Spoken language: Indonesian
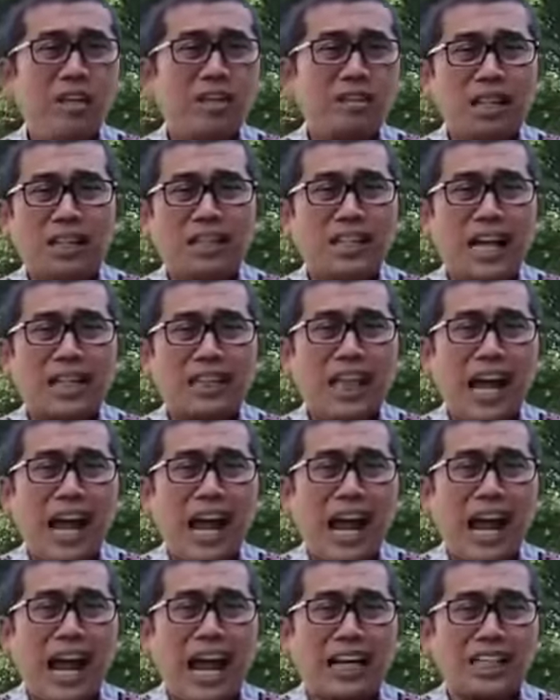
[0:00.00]

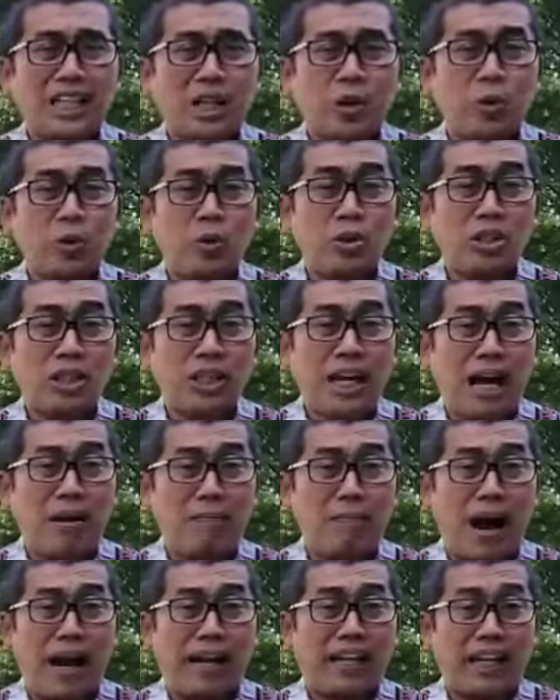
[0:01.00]
Ternyata eksekusi
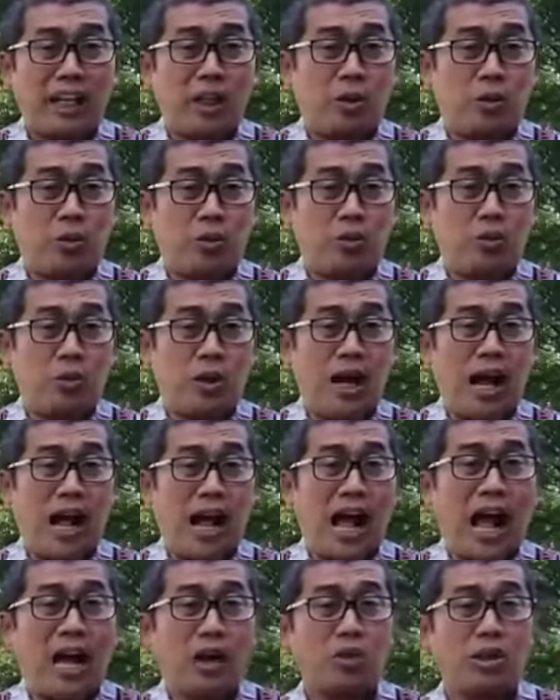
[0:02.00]
yang baik itu juga
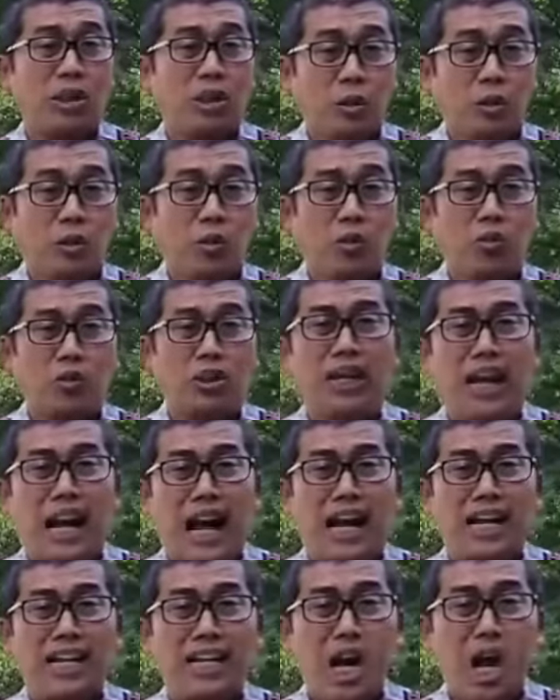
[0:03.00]
harus didukung
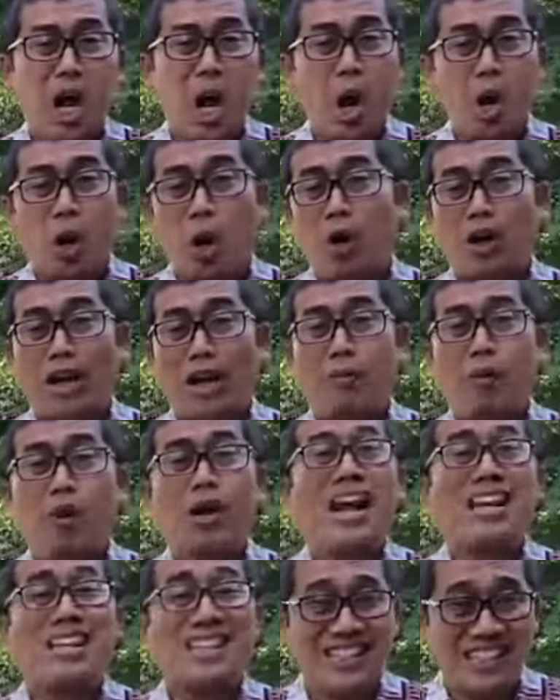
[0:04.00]
dengan
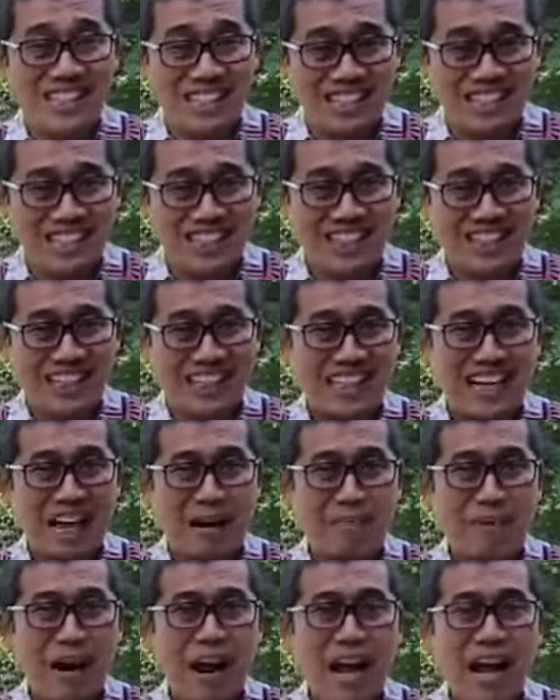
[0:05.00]
kolaborasi.
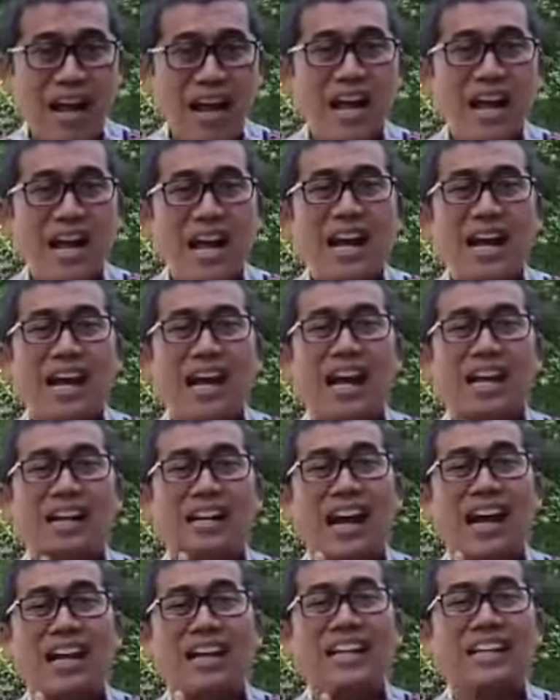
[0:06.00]
Kenapa?
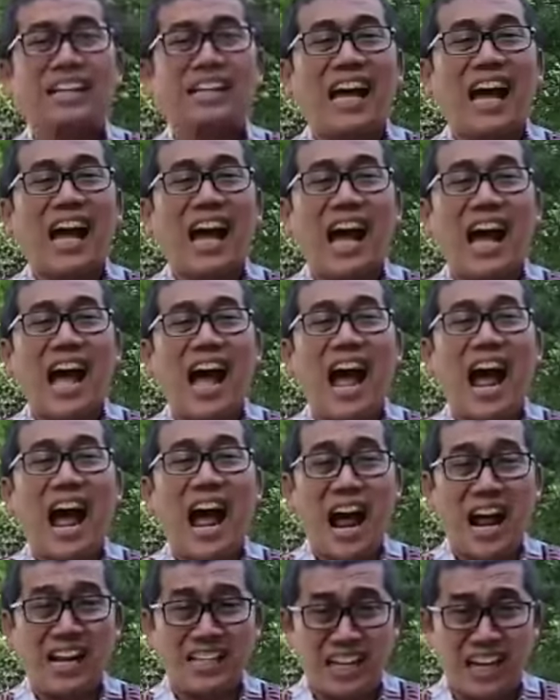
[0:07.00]
Karena kita
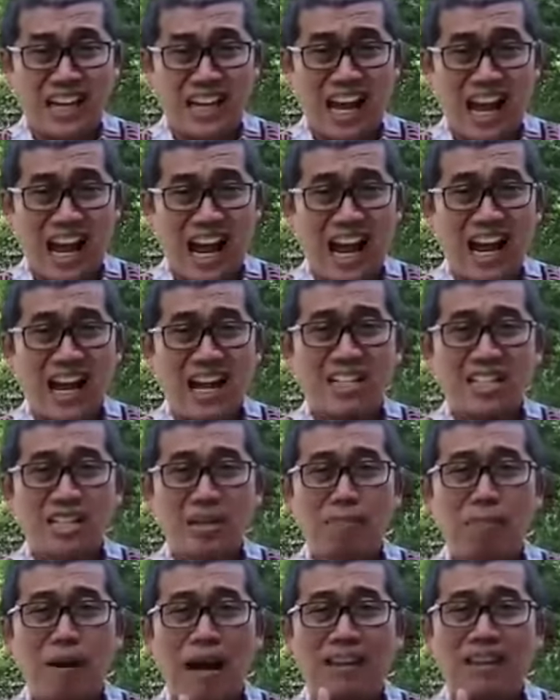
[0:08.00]
hanyalah
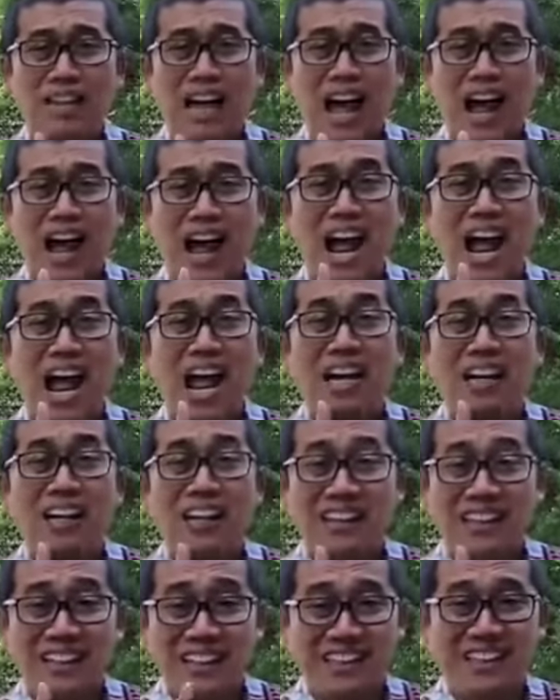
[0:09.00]
sebatang
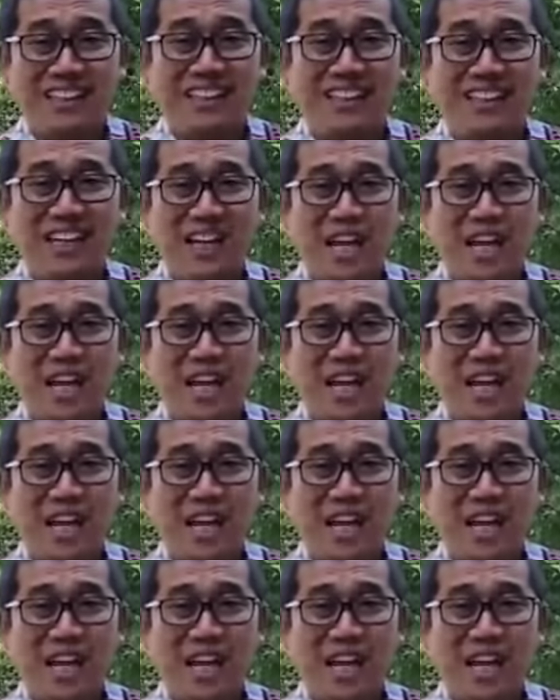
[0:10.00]
lidi.